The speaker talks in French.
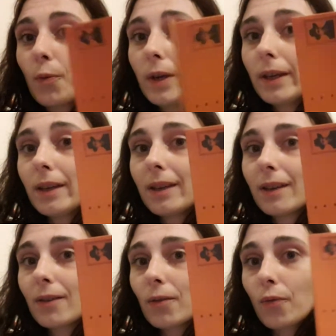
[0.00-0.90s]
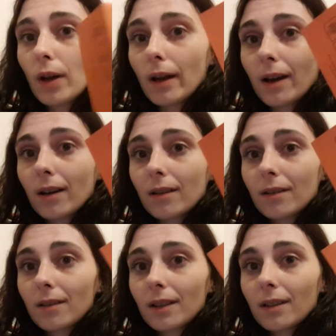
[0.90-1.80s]
Oui, voilà.
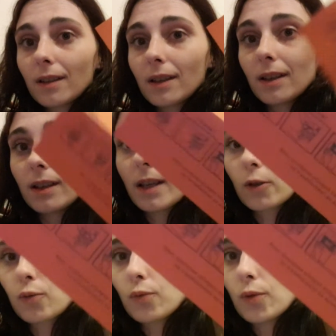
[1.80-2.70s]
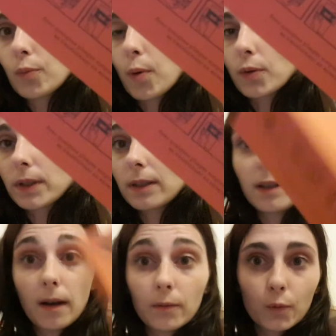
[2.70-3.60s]
Et il y a tout le procédé
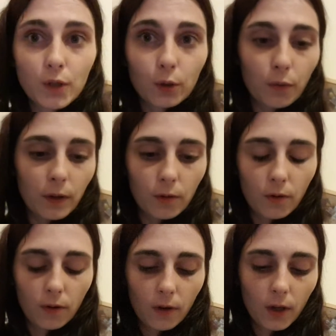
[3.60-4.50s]
là. Donc j'ai trouvé le,